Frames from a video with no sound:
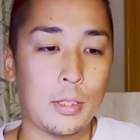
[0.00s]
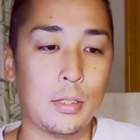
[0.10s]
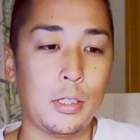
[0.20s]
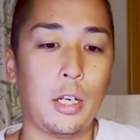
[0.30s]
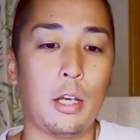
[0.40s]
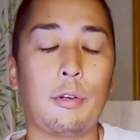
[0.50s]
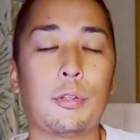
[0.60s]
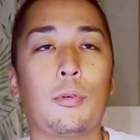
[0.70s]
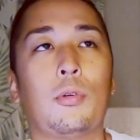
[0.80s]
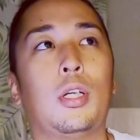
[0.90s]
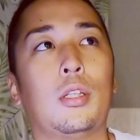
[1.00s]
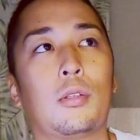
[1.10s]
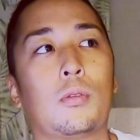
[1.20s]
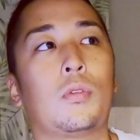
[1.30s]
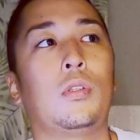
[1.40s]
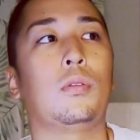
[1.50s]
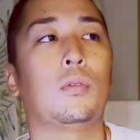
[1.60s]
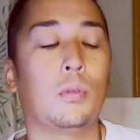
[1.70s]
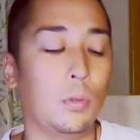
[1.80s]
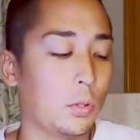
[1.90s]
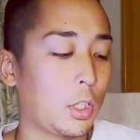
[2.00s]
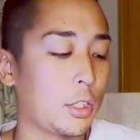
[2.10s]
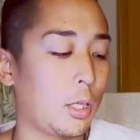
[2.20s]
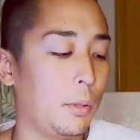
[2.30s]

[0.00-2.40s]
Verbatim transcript: すいエリアはどこなんだろうっていうのを確